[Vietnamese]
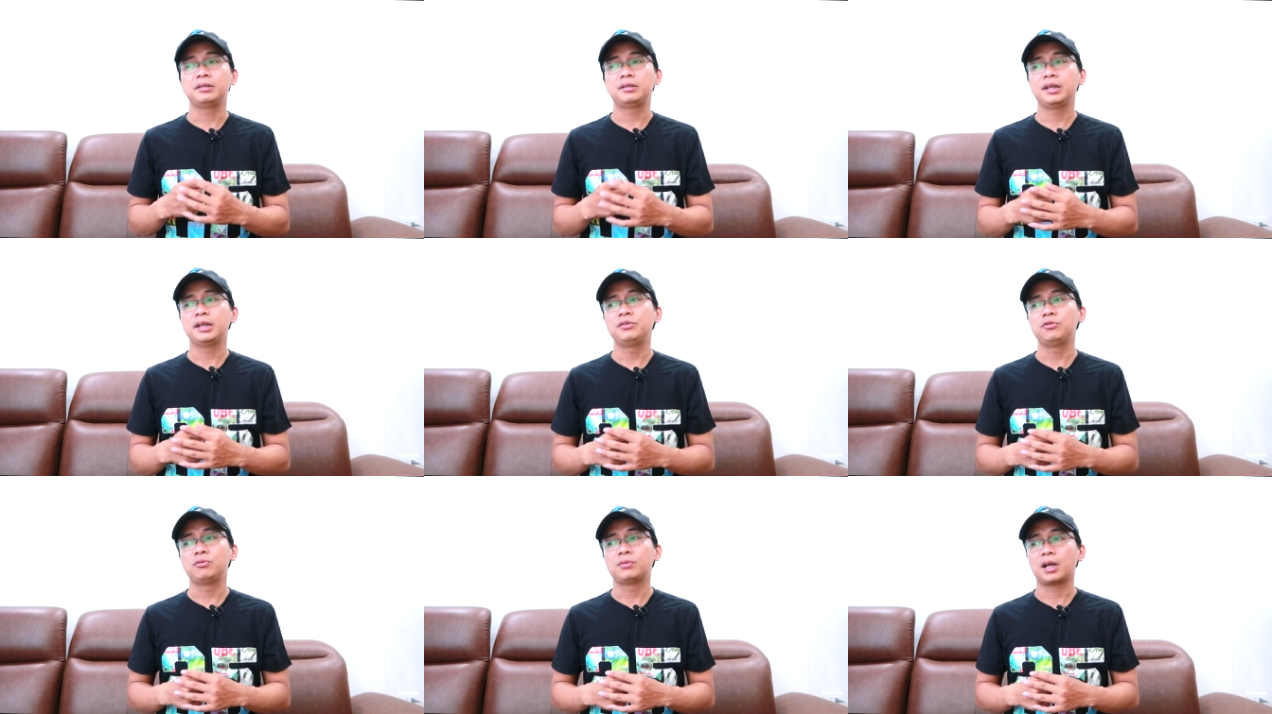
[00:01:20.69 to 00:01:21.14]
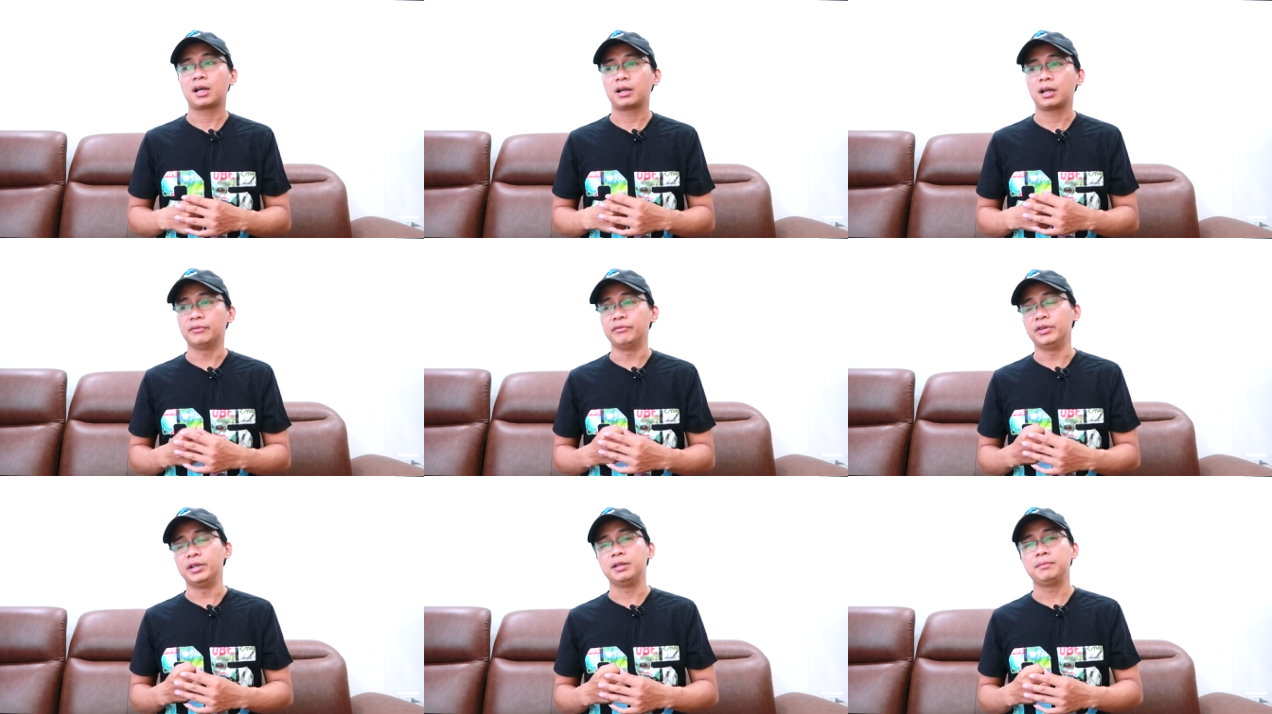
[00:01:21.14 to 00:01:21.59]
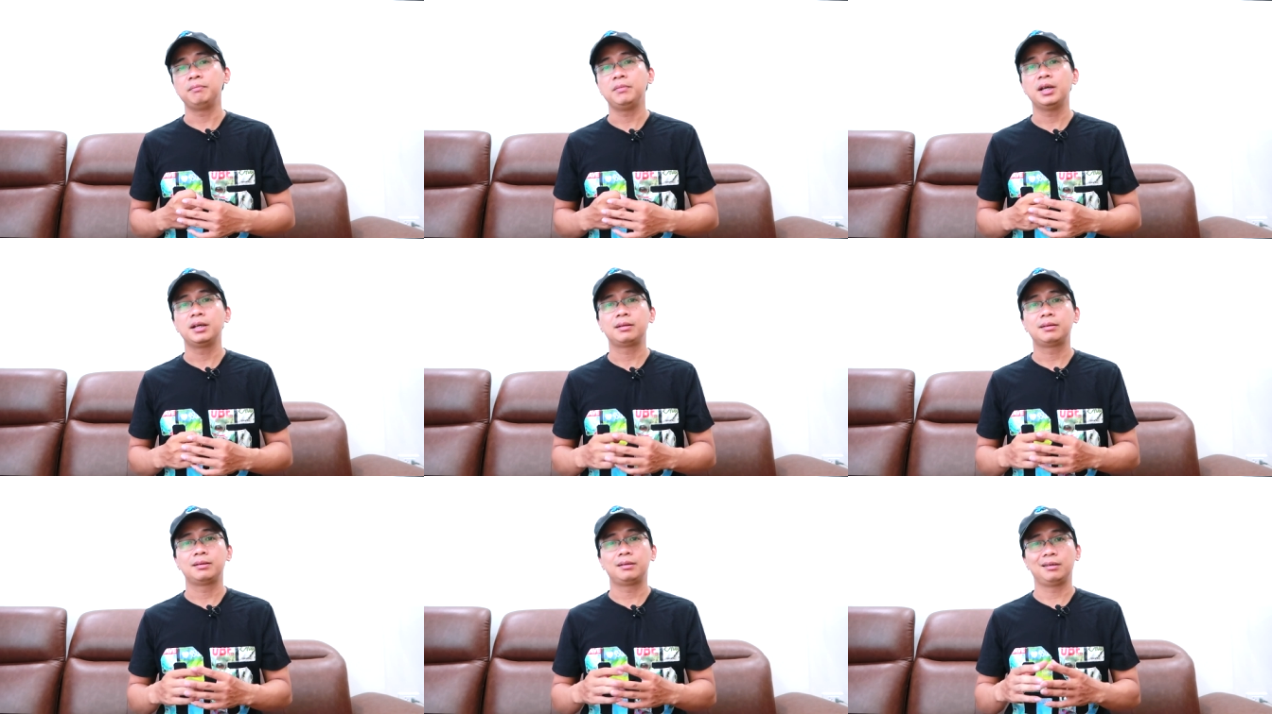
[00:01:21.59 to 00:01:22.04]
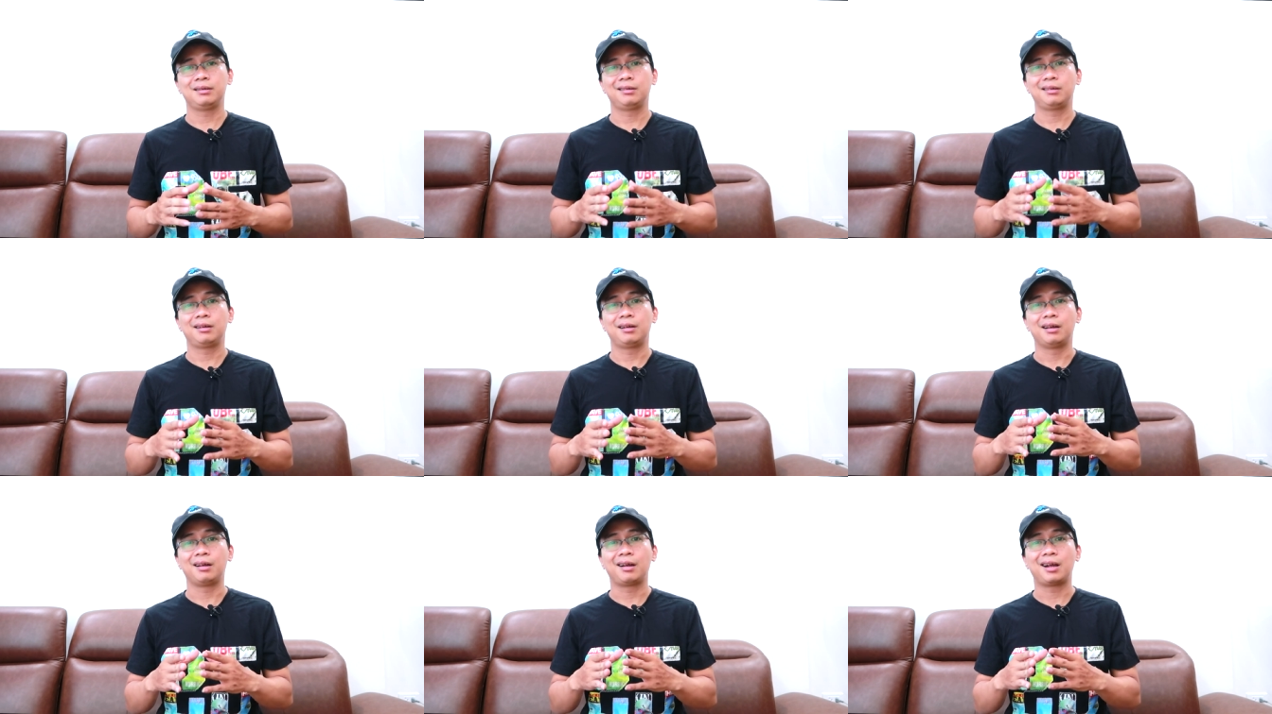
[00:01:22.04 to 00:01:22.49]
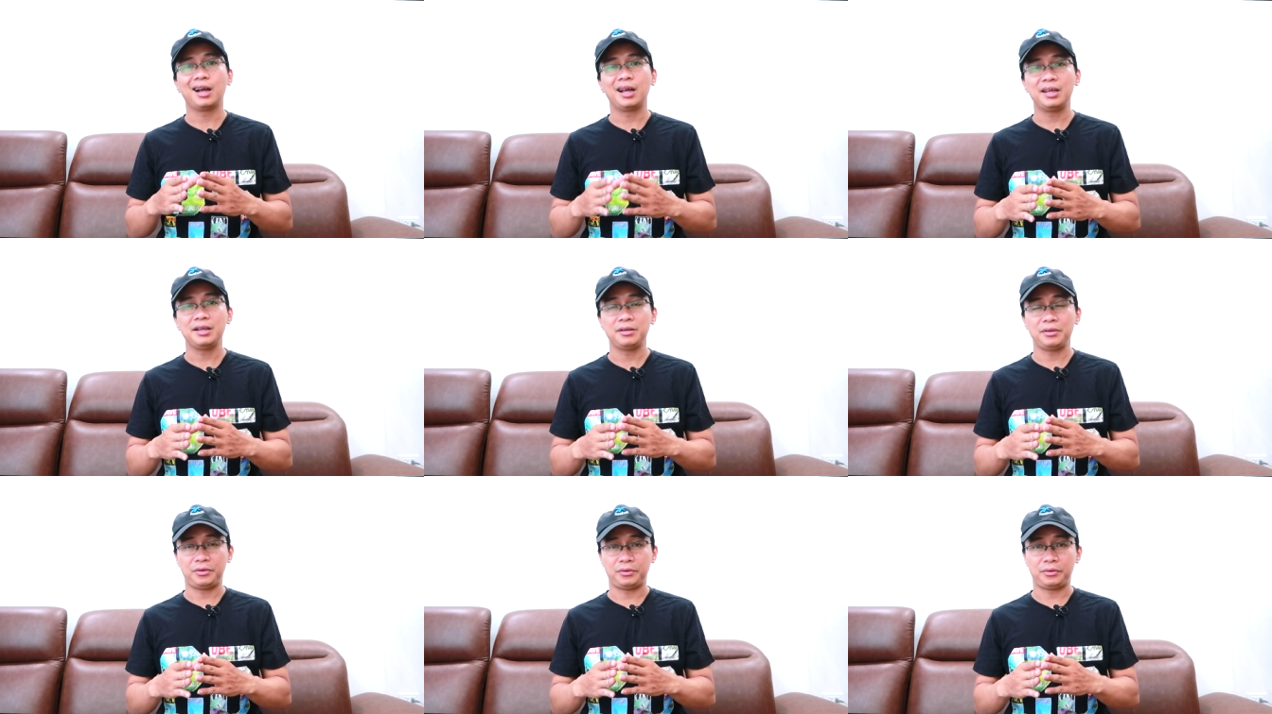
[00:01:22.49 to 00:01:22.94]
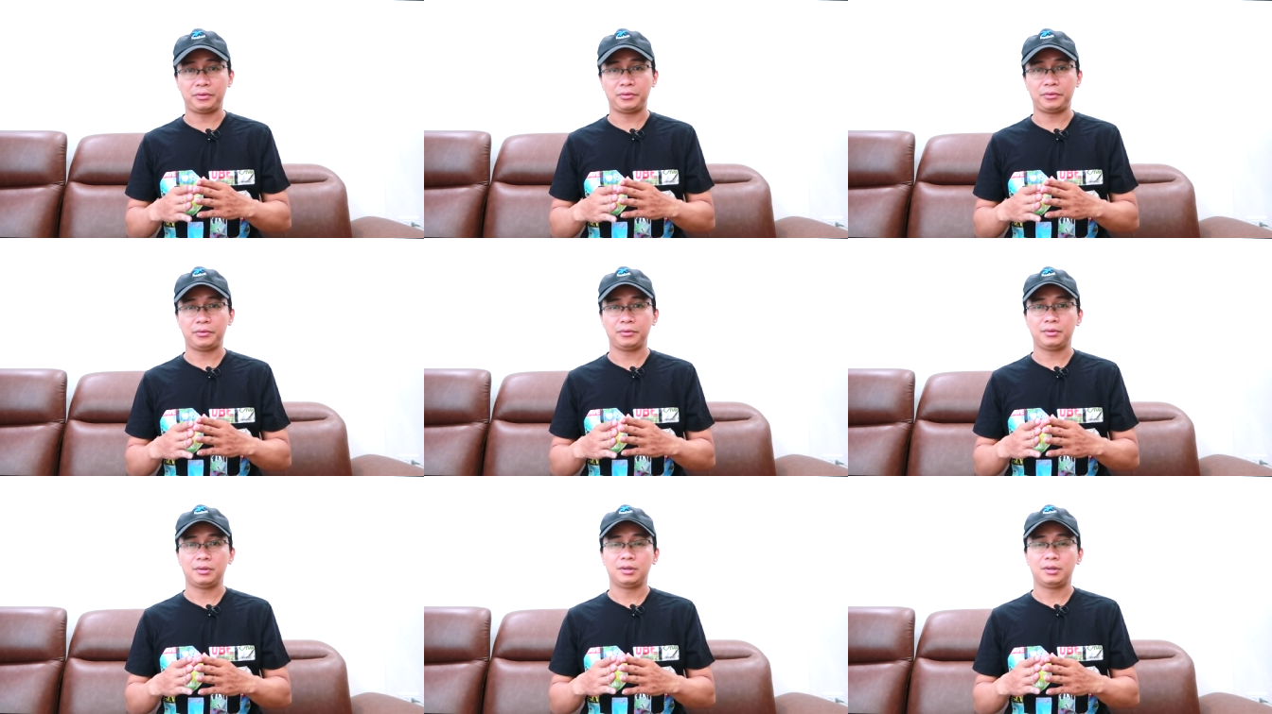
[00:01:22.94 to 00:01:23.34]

thì trước tiên chúng ta cần phải nên biết cái cây